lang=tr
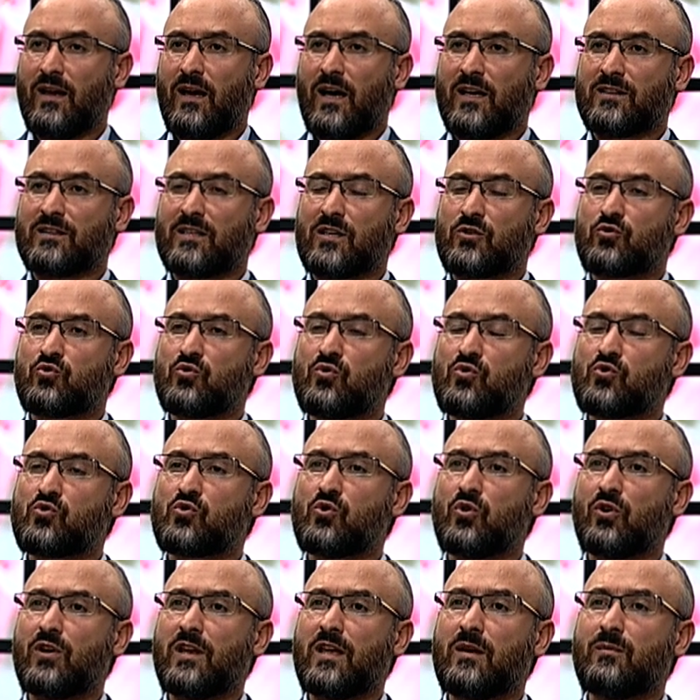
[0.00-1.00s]
Hatta şunu
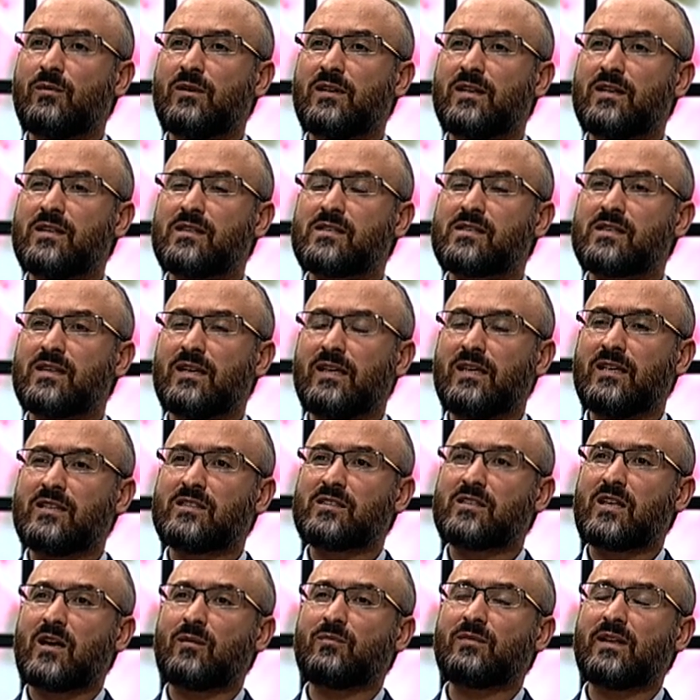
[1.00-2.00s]
söyleyebiliriz.
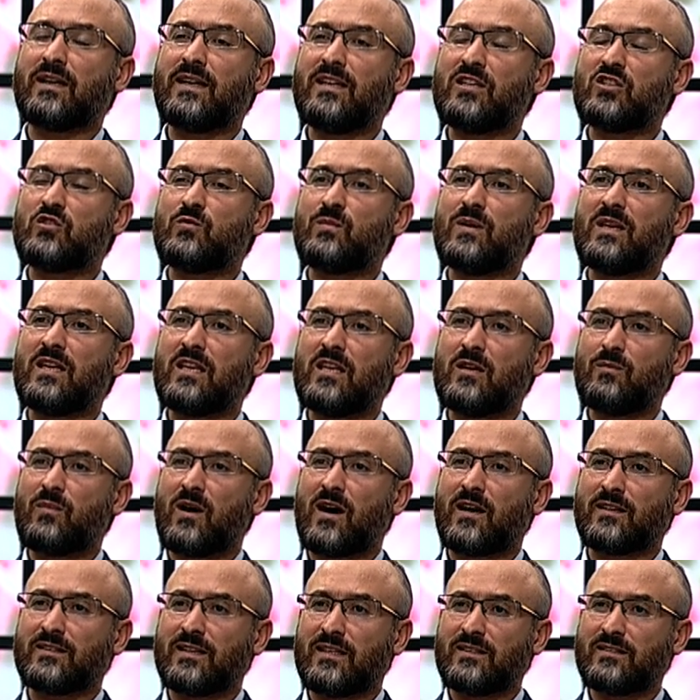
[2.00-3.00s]
İslam'da hiçbir
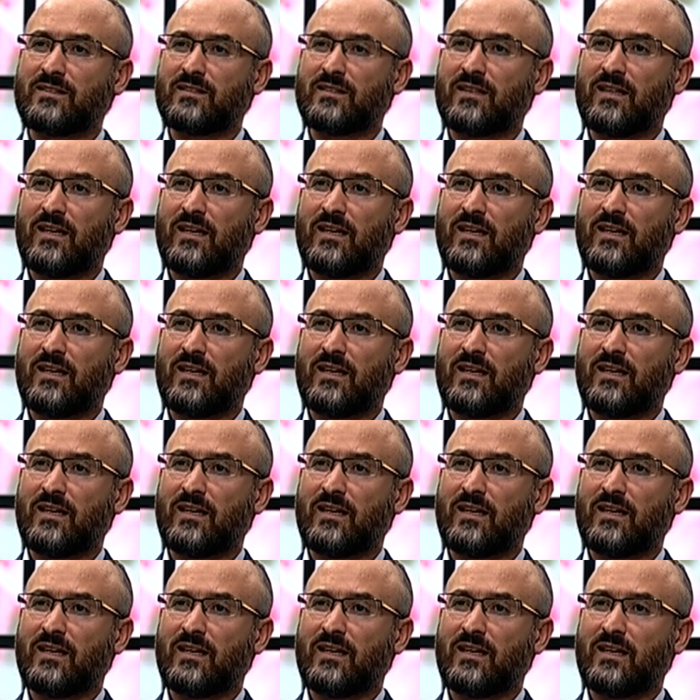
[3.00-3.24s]
ibadet